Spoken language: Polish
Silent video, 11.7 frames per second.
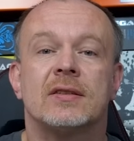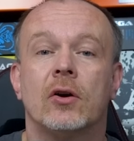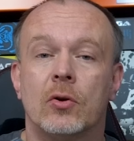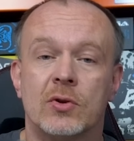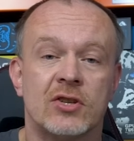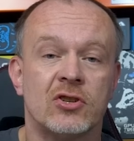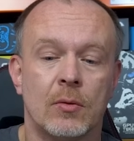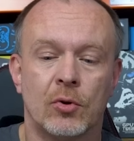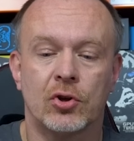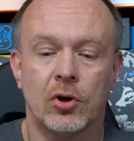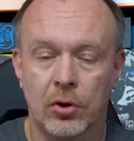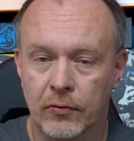Skoro już zacząłem
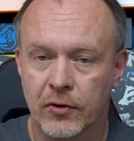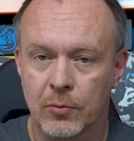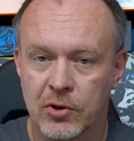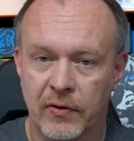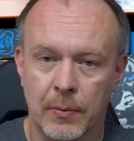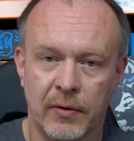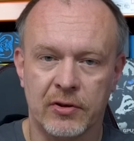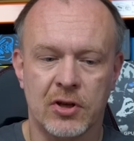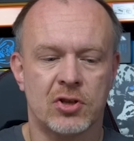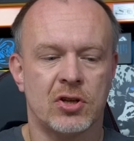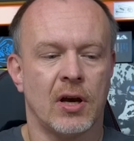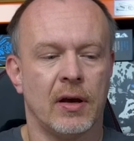od kolorów, to muszę Wam
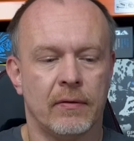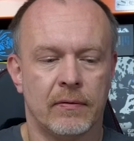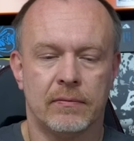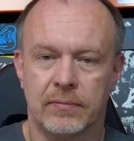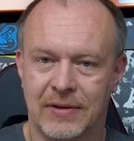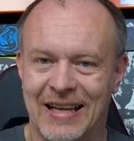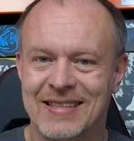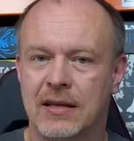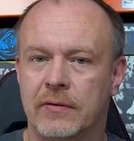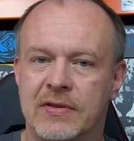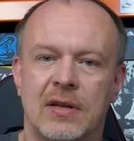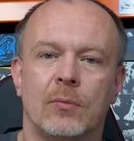powiedzieć, że
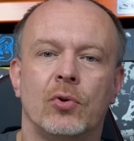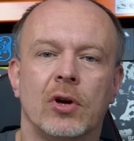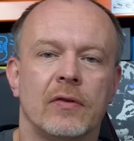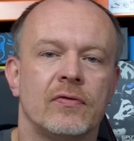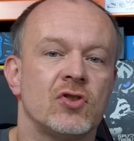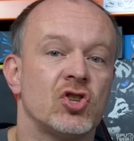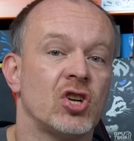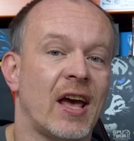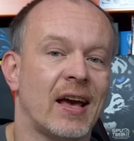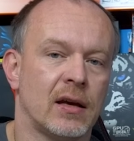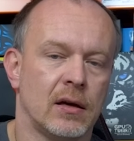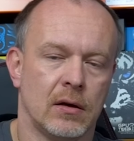headset występuje w
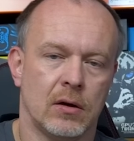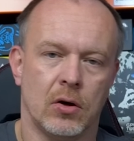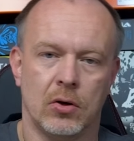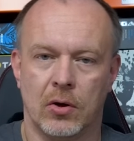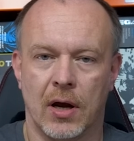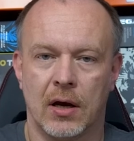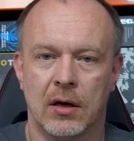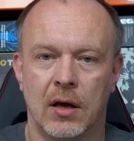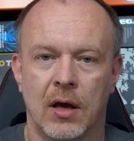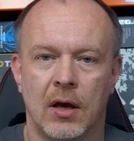trzech kolorach.